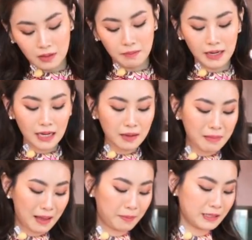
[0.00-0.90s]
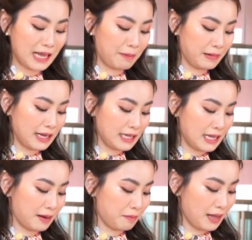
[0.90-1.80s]
จะไม่ได้แบบสับละ
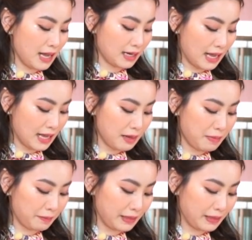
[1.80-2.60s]
เอียดมากนะให้แบ